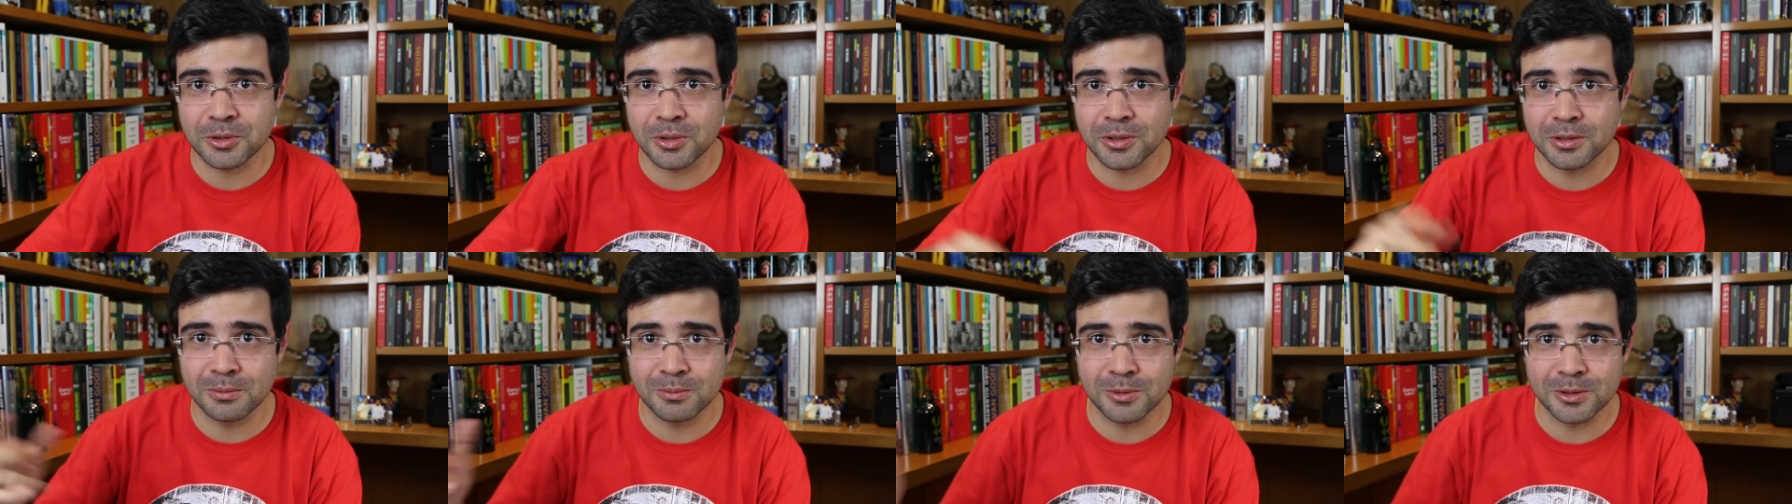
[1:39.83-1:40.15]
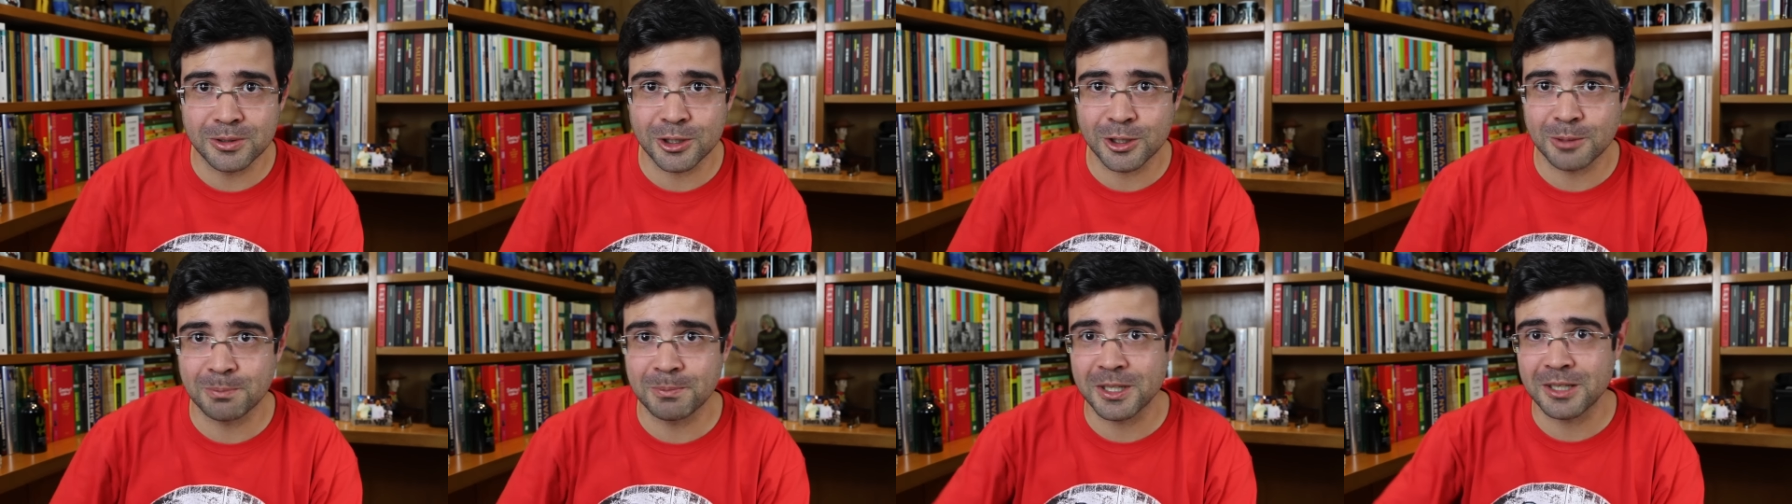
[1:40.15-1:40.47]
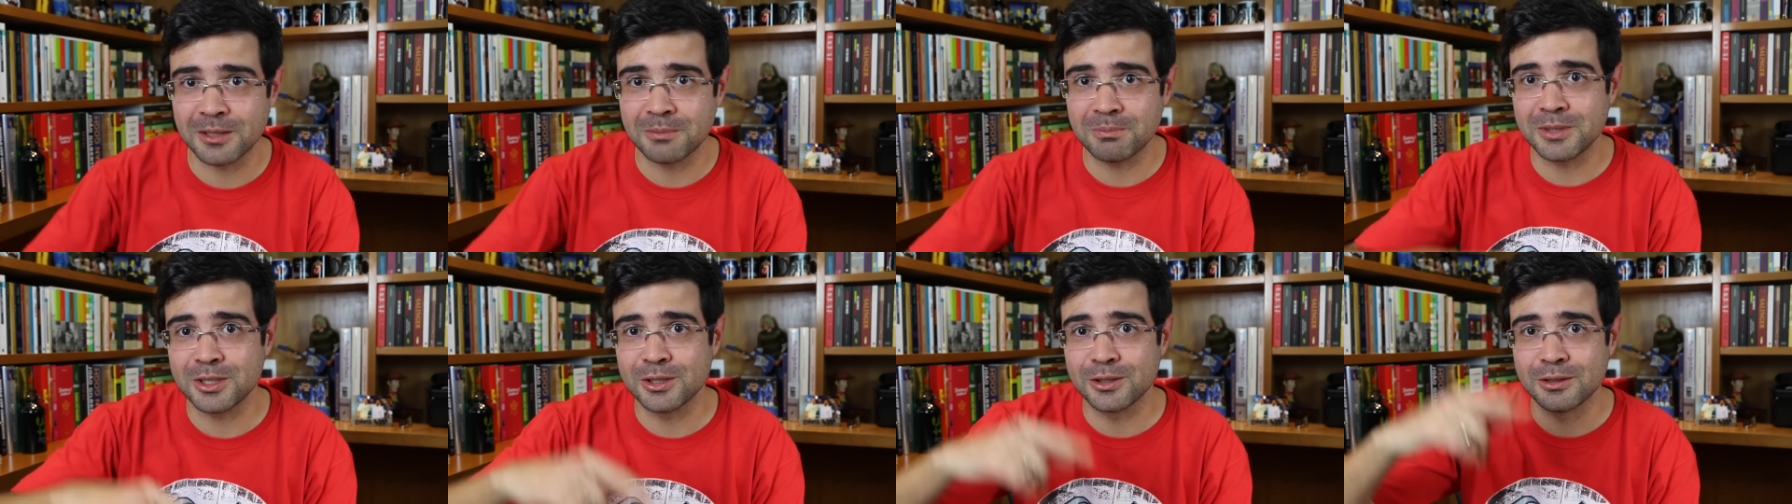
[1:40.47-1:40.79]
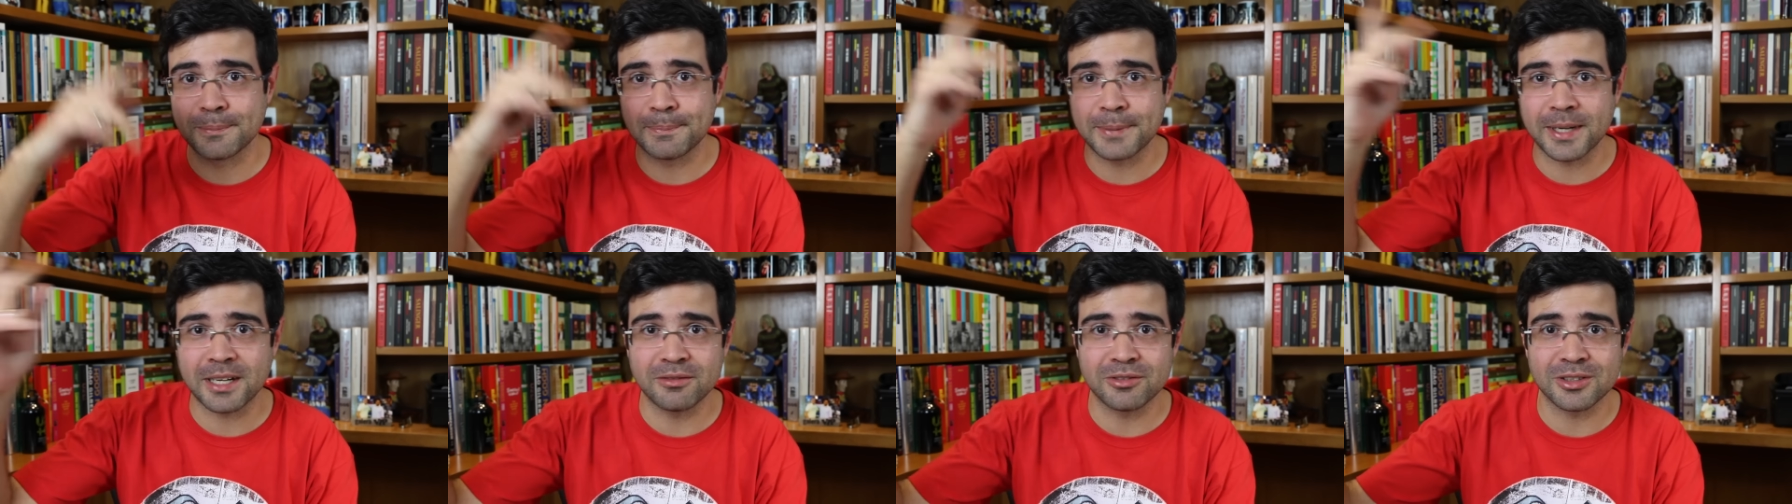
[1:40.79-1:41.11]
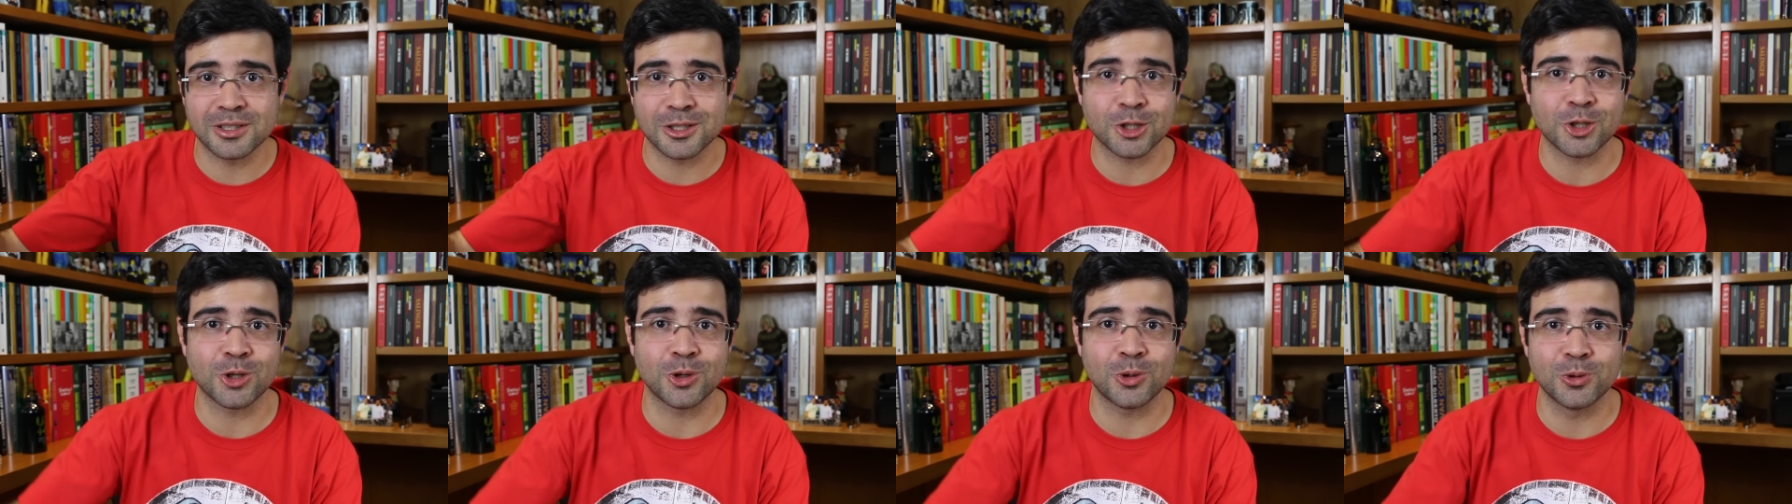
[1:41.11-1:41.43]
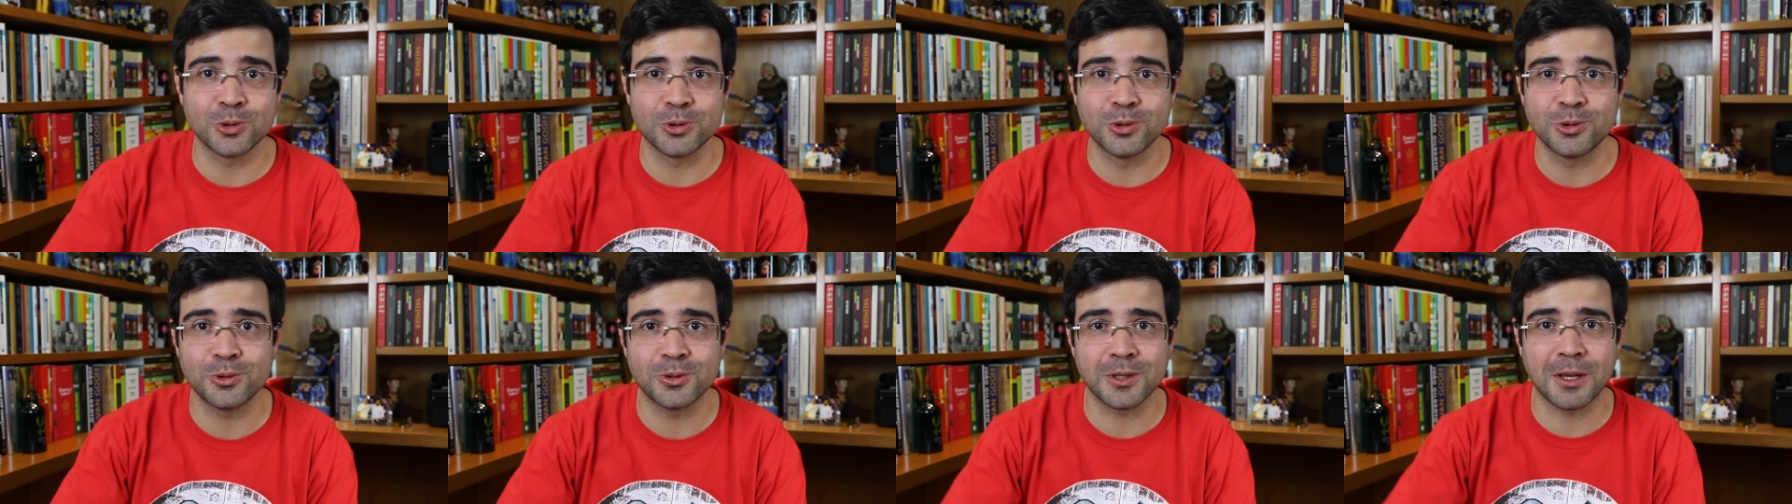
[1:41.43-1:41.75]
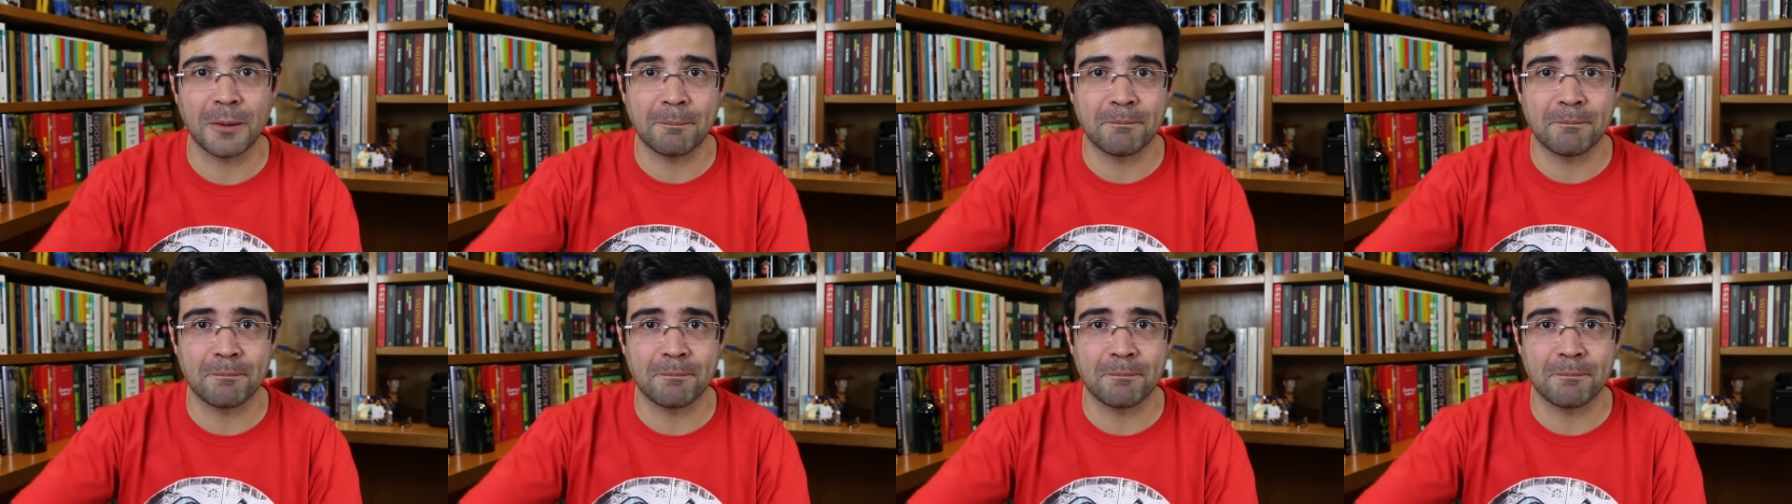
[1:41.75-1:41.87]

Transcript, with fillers: todo mundo espremido para ver show no